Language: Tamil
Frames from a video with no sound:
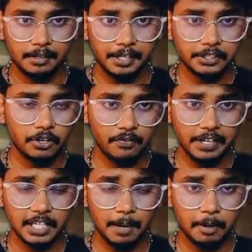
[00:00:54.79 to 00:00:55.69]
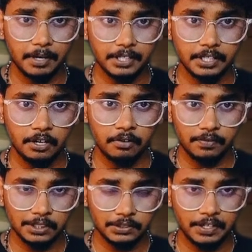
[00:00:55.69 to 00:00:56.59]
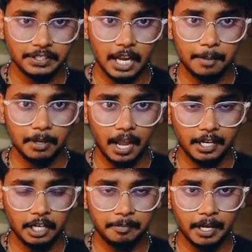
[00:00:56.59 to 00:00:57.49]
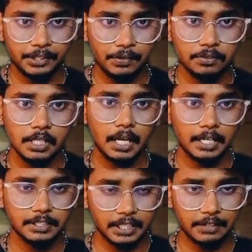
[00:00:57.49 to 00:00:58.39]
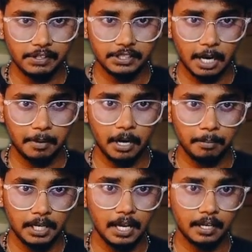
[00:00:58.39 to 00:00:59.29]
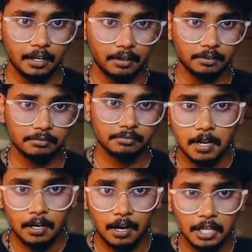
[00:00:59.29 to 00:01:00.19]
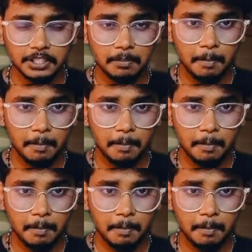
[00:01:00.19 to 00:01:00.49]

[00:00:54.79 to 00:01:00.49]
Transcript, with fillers: நெக்ஸ்ட் என்னோட வைஸ் கேப்டன் ப்ரெடிக்ஷன் என்னோட ஃபர்ஸ்ட் வைஸ் கேப்டன் ஐலி மேத்யூஸ் அண்ட் செகண்ட் வைஸ் கேப்டன் அமிலியா கெர் லாஸ்ட் நம்ம